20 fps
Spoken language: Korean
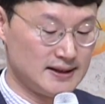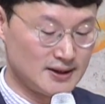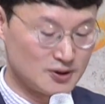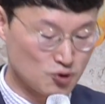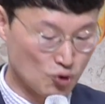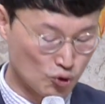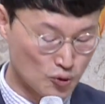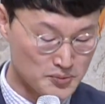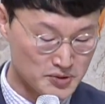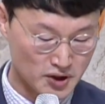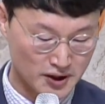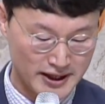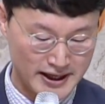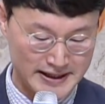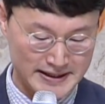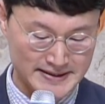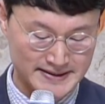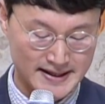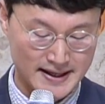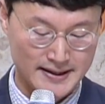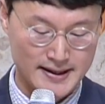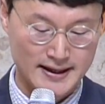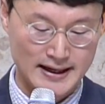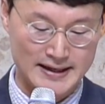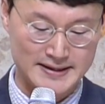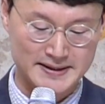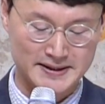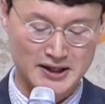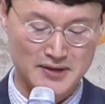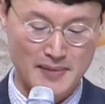조금 전에 인생의
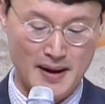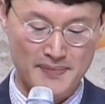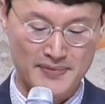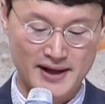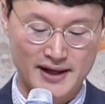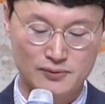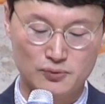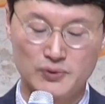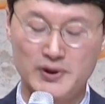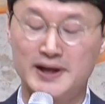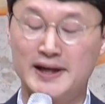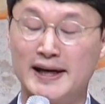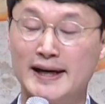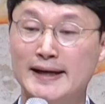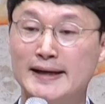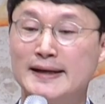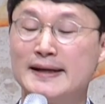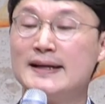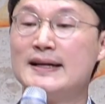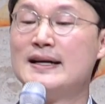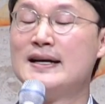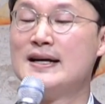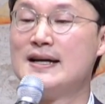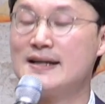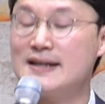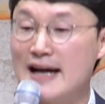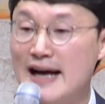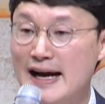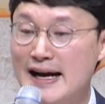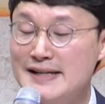가시를 만난 우리가
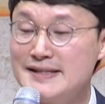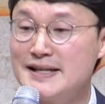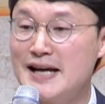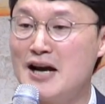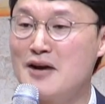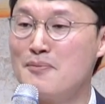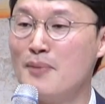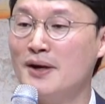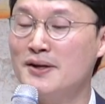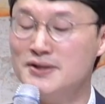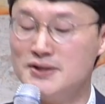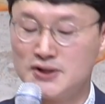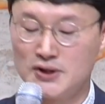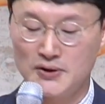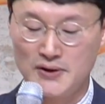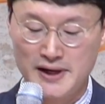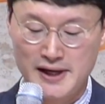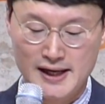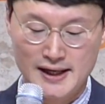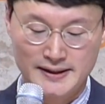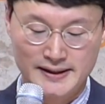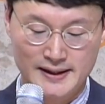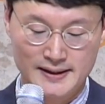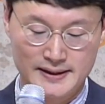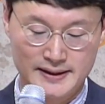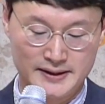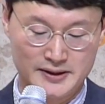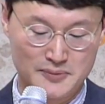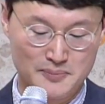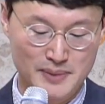가장 먼저 해야 될
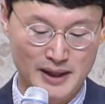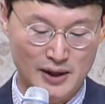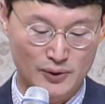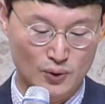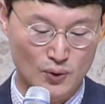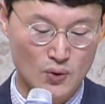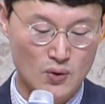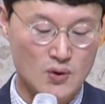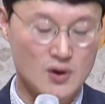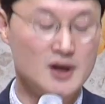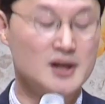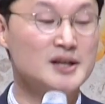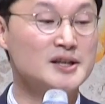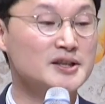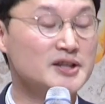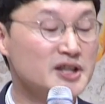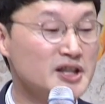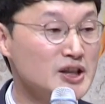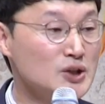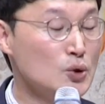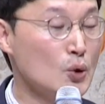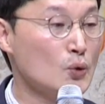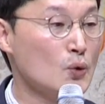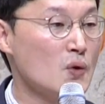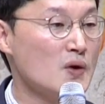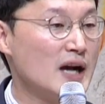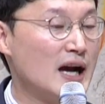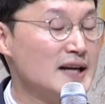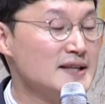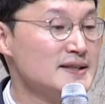일은 바로
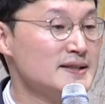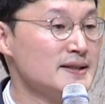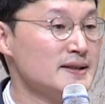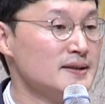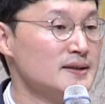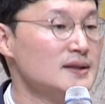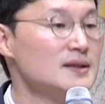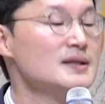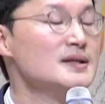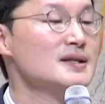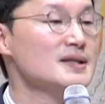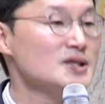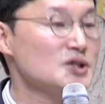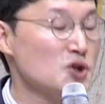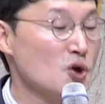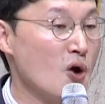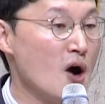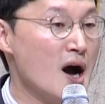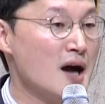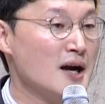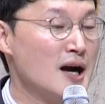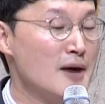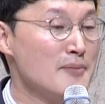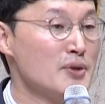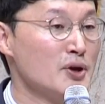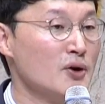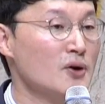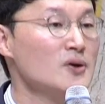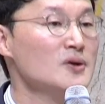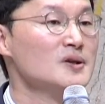기도로 가시를
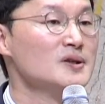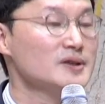저항하며